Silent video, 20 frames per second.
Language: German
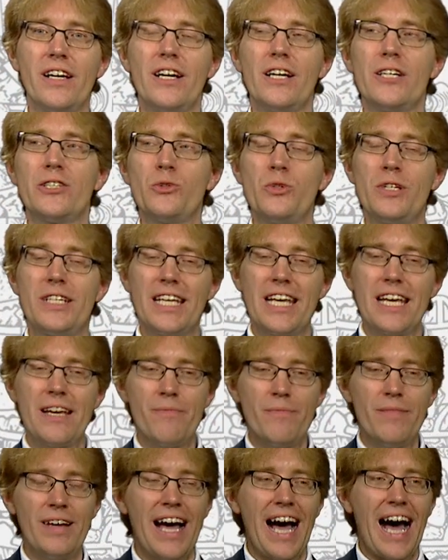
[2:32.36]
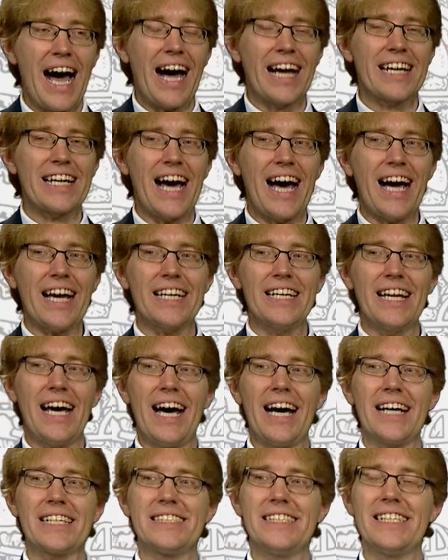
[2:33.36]
Zudem
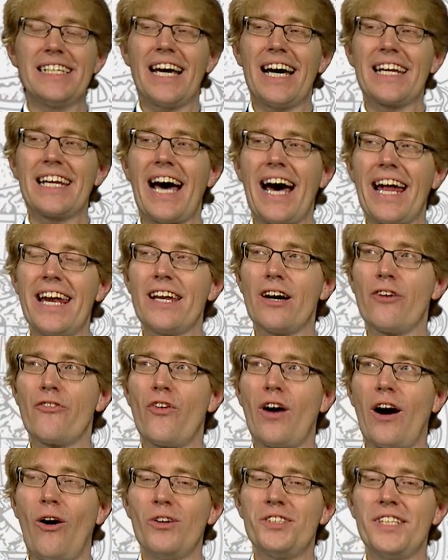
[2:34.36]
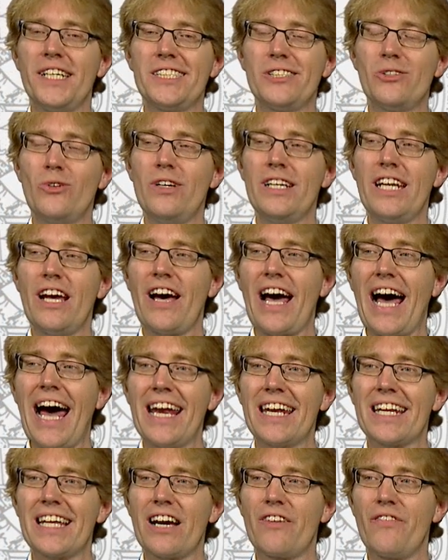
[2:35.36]
888 hat andere Voraussetzungen. Der
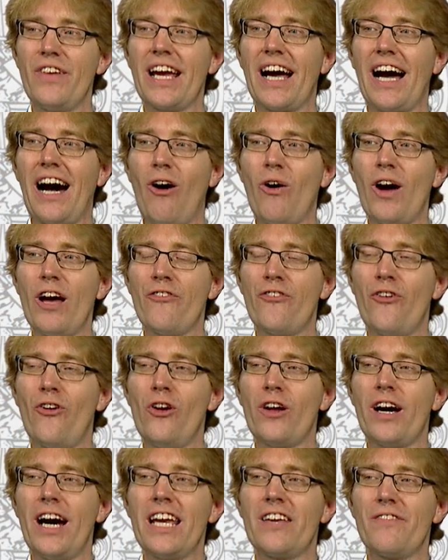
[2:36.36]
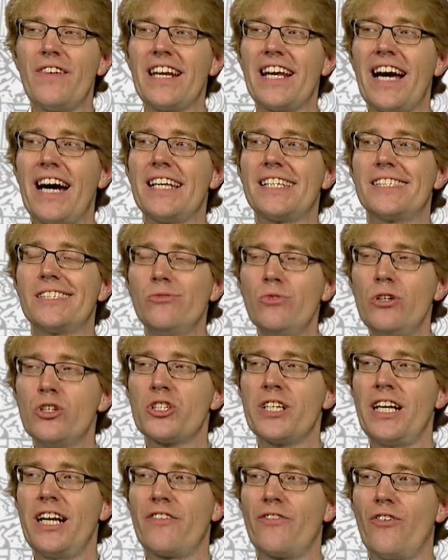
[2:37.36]
Antrag wäre auch erfolgreich, wenn gar nicht
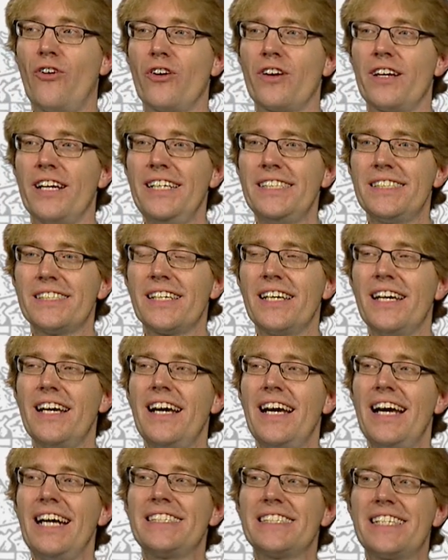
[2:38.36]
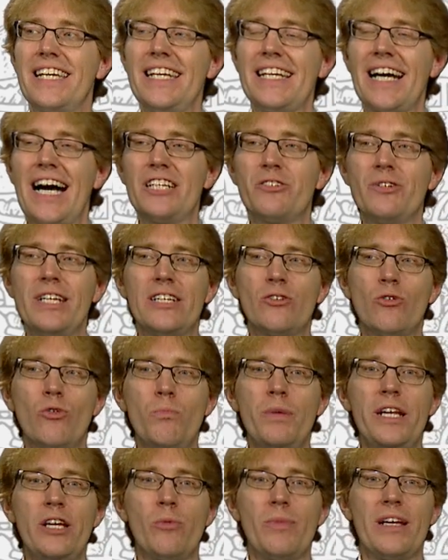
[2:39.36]
zugestellt worden ist. Es geht also nicht
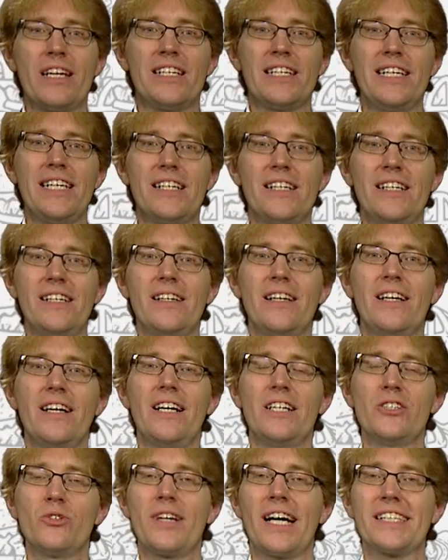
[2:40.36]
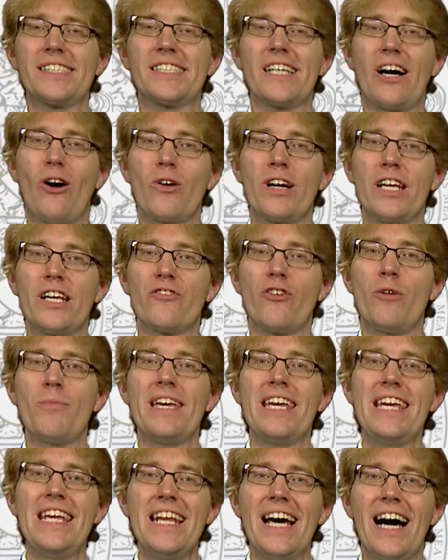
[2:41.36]
unbedingt um den Titel, sodass es auch nicht vom
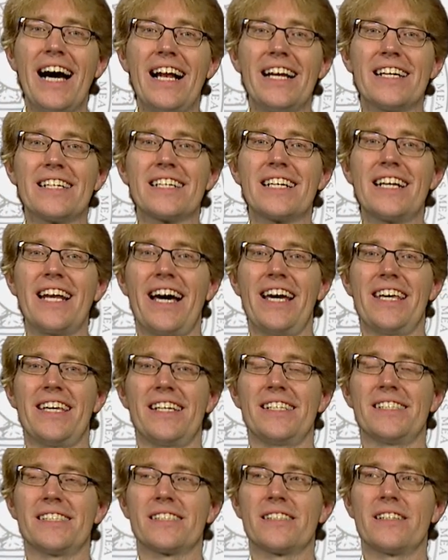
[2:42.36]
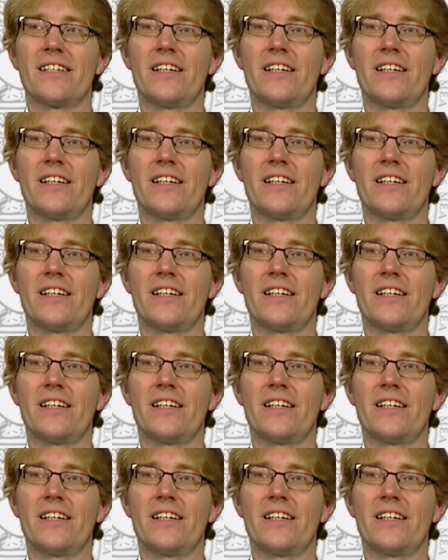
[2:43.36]
Inhalt gleich ist.